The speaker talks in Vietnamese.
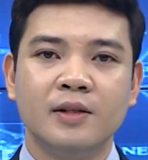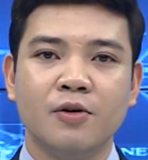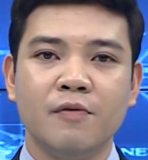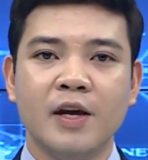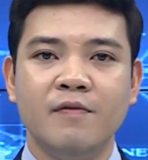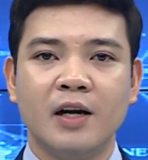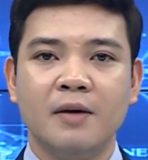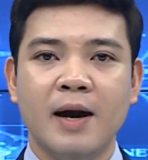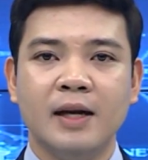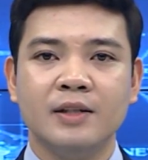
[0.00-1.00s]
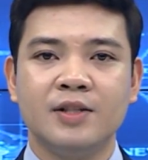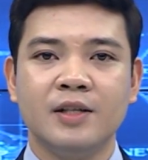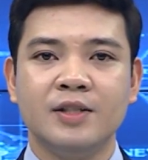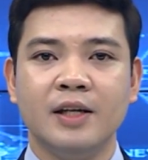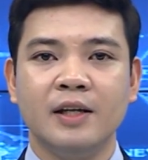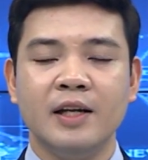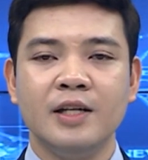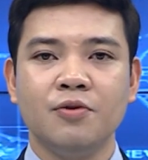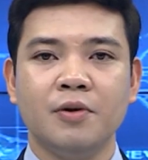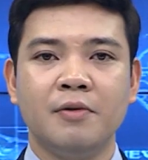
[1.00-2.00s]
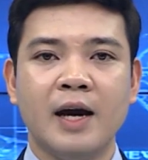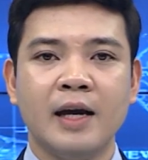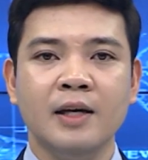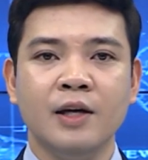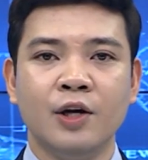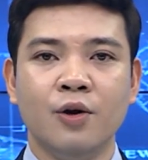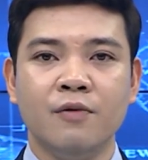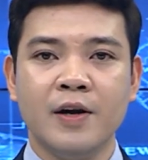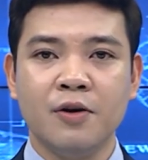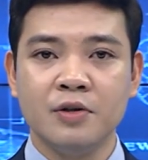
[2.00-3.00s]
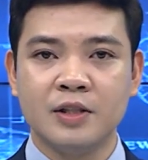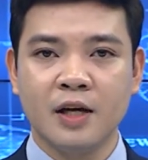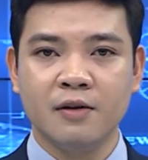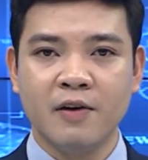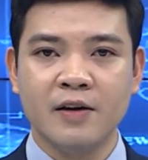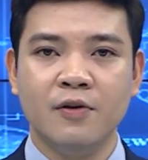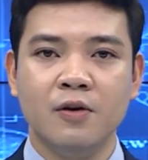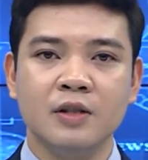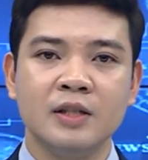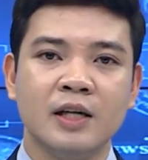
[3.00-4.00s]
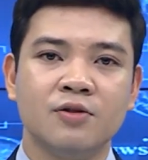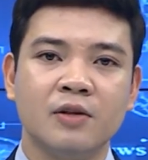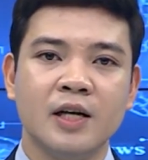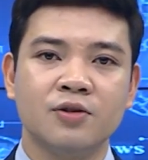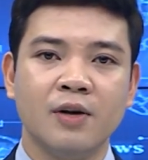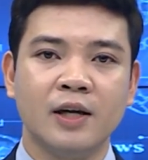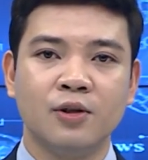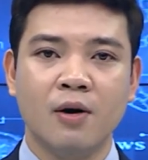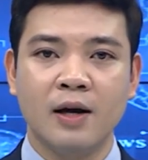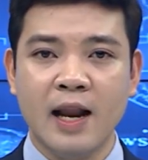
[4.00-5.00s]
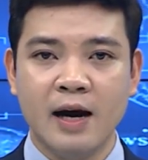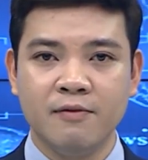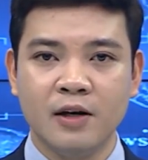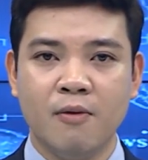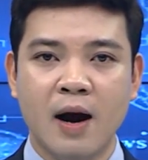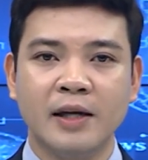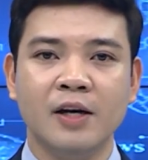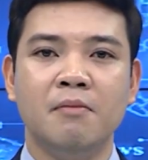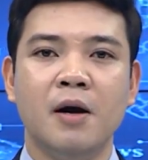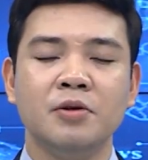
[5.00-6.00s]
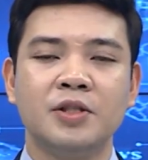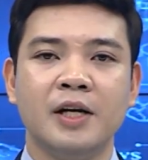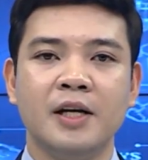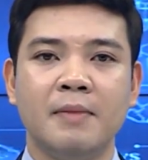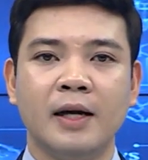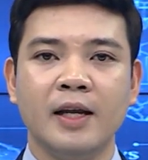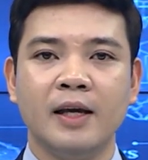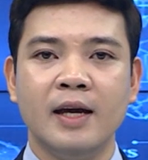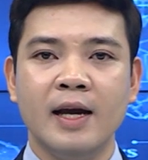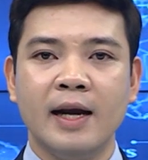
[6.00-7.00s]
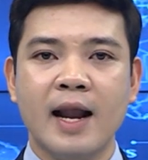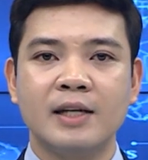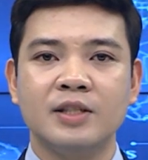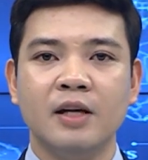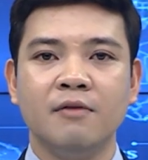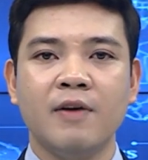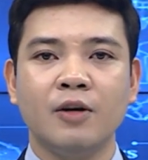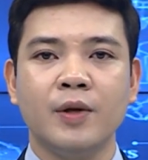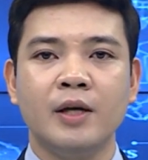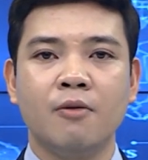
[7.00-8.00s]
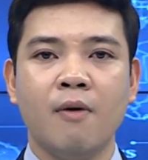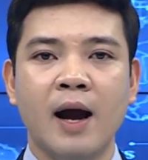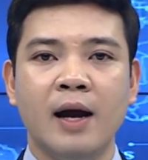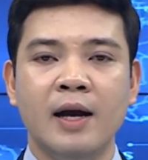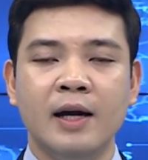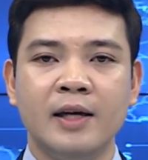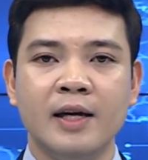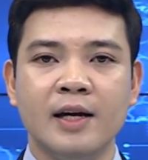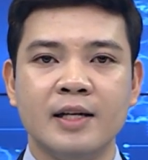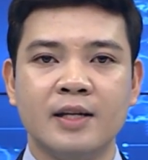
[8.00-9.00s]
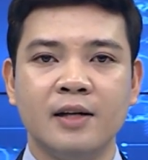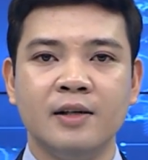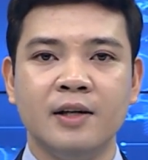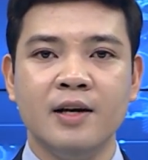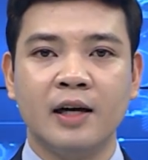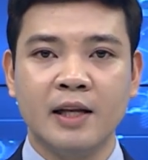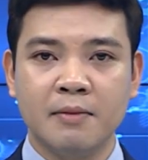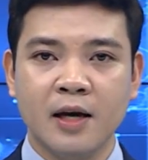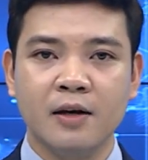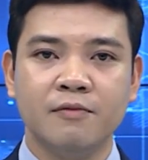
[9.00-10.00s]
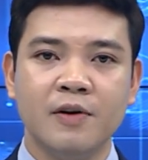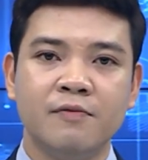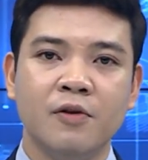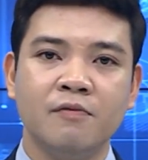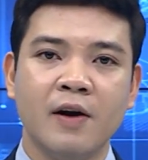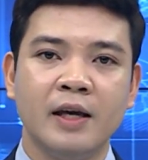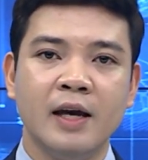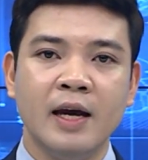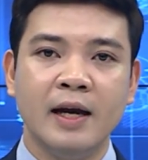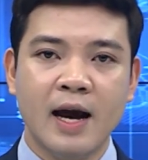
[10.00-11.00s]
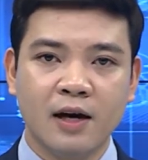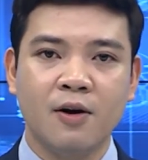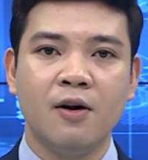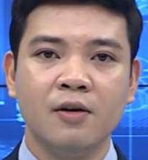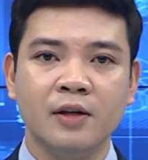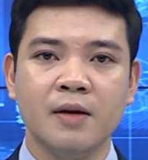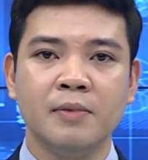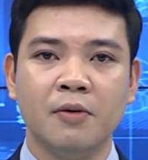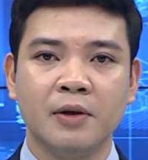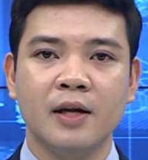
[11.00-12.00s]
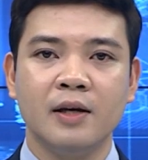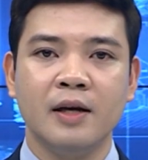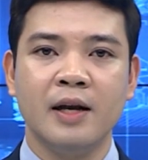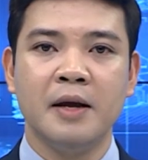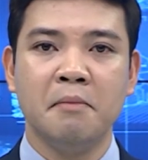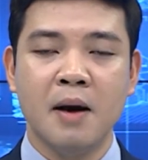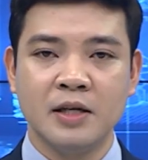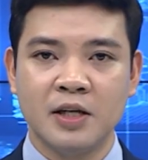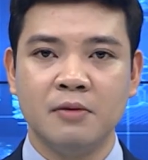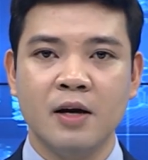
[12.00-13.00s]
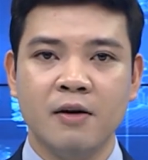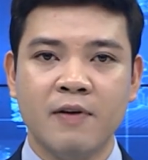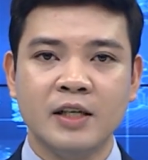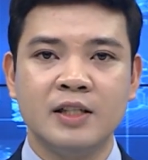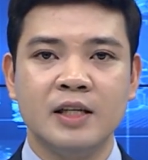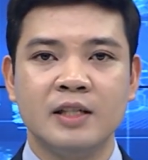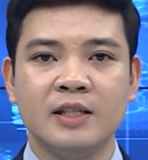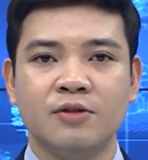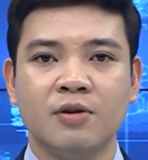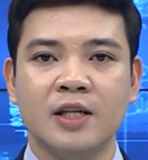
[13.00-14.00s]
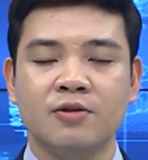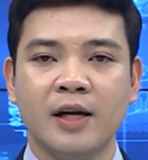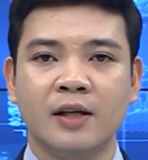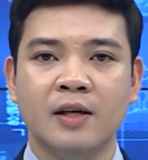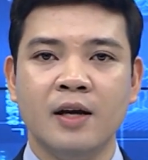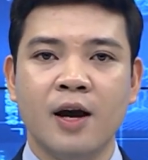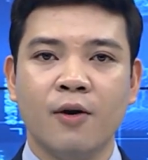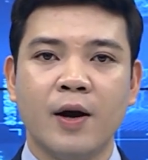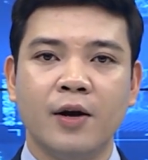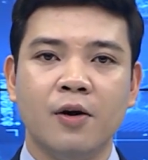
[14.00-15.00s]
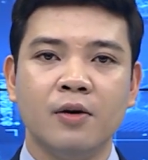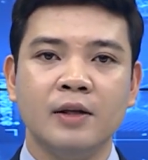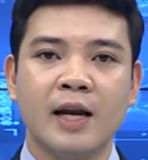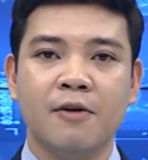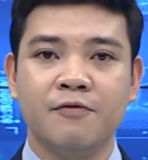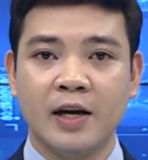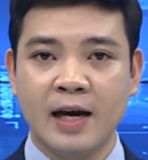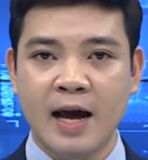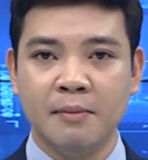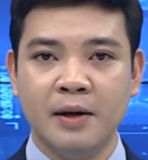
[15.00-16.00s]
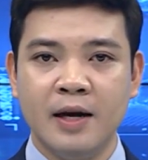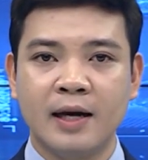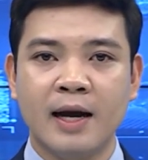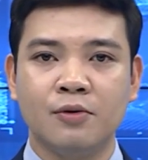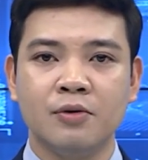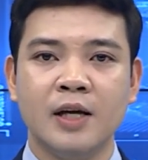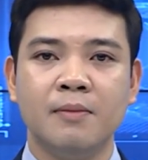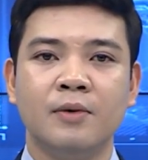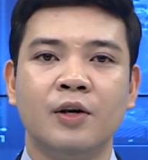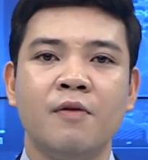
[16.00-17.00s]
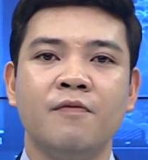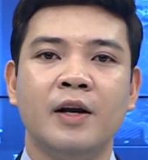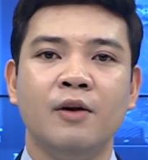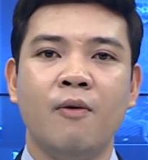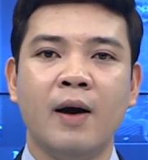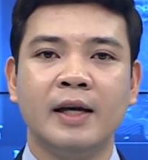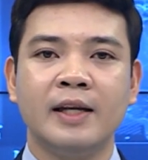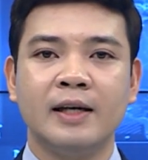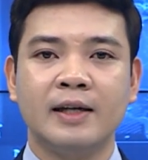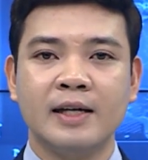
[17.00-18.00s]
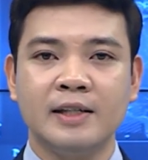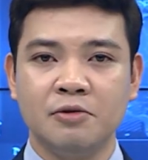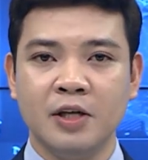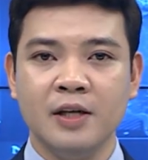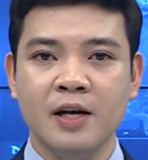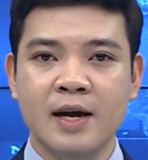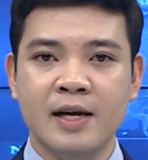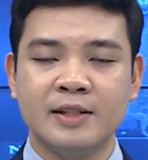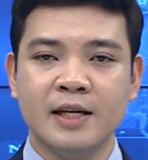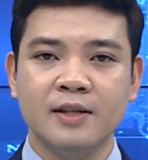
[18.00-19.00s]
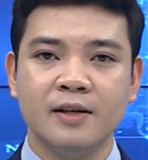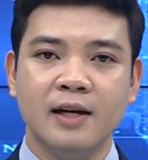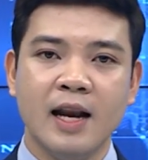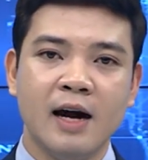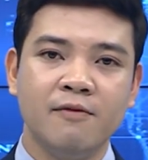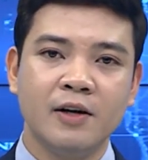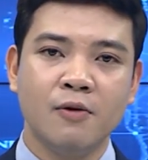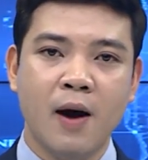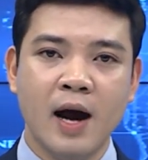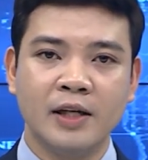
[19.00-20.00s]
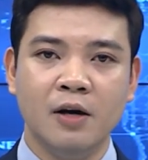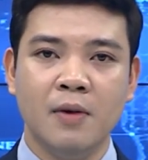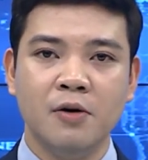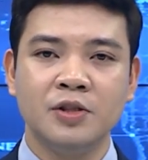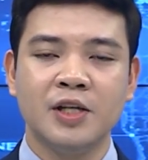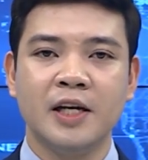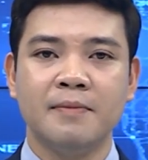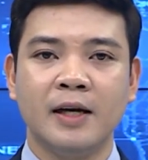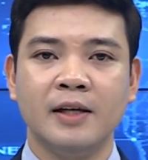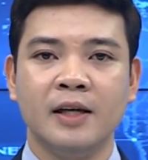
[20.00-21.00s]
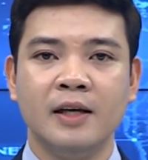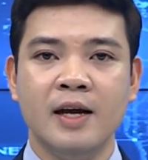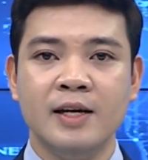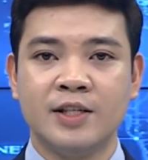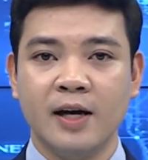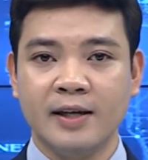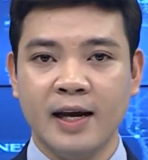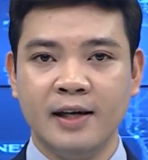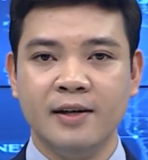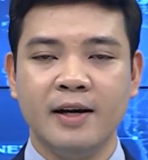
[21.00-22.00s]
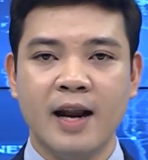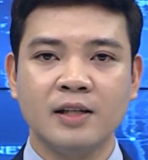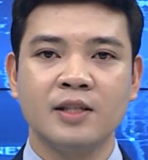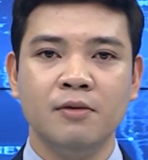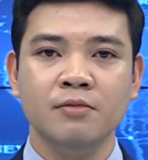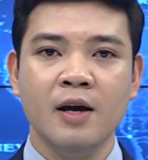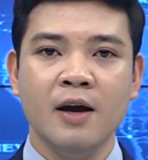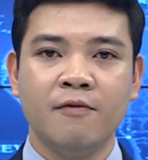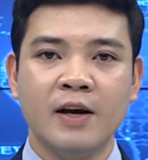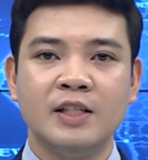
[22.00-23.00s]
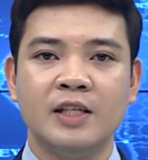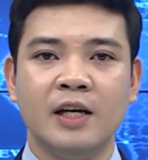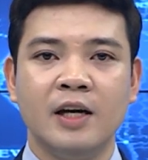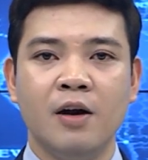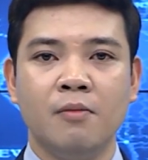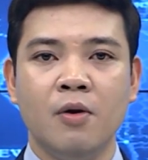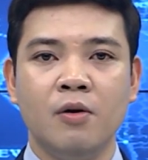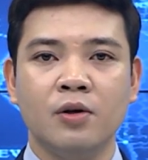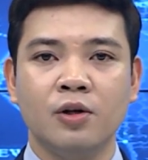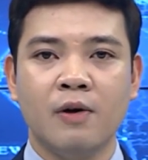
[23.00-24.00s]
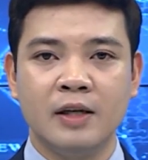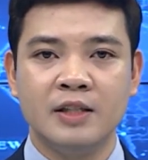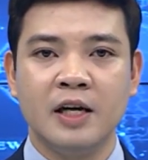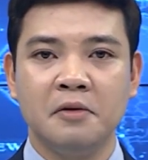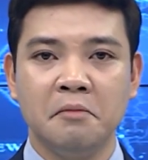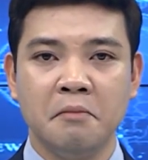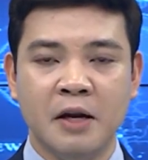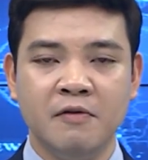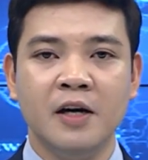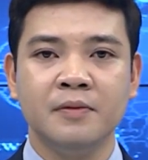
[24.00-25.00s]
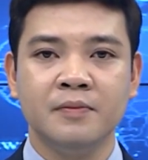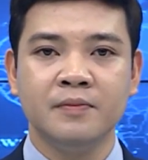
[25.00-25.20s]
Thưa quý vị và các bạn, chương trình tín dụng ưu đãi đối với hộ dân vay vốn sản xuất kinh doanh thuộc làng văn hóa kiểu mẫu trên địa bàn tỉnh đang dần phát huy hiệu quả khi người dân được tiếp cận với vốn vay đã có thêm điều kiện để mở rộng, phát triển sản xuất kinh doanh. Qua đó tạo việc làm, nâng cao thu nhập, góp phần hoàn thiện các tiêu chí, xây dựng làng văn hóa kiểu mẫu trên địa bàn tỉnh trở thành nơi đáng sống, phát triển đồng bộ, toàn diện, bền vững.